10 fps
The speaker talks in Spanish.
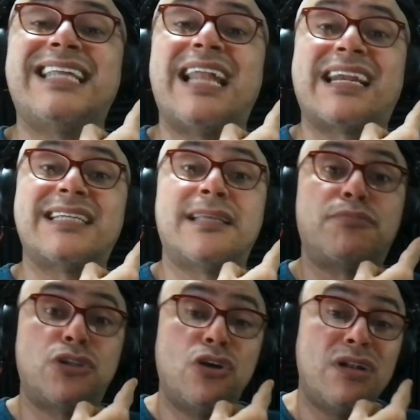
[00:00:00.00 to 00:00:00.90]
la
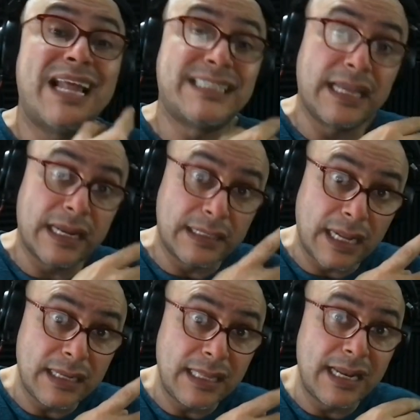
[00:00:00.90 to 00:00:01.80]
recepción la
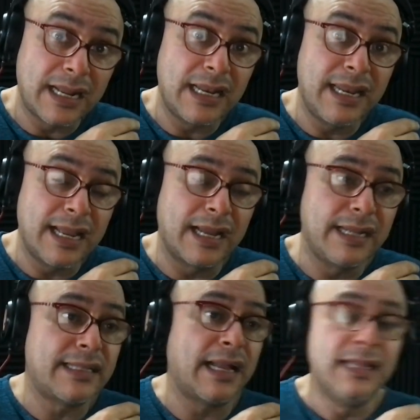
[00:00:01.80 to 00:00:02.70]
secretaria de la clínica
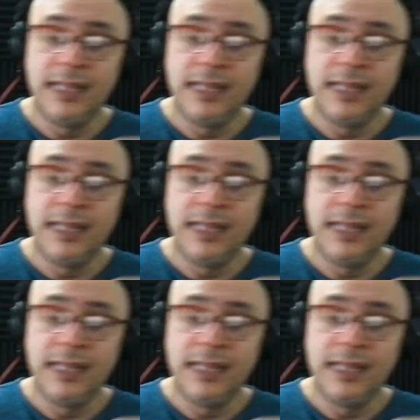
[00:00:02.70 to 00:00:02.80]
grita,